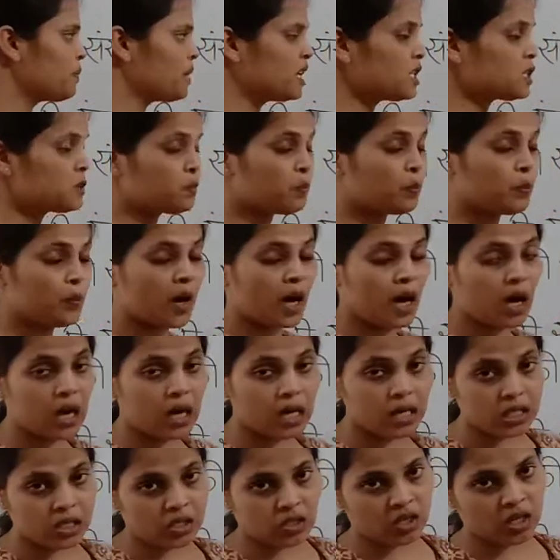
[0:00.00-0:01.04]
पास
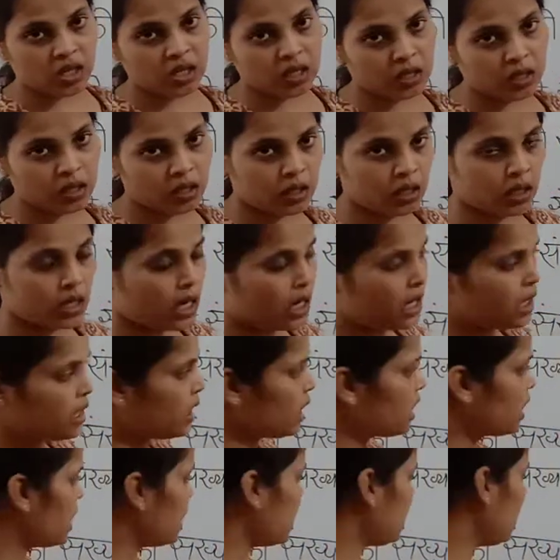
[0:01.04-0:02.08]
पाँच अंक यानी कि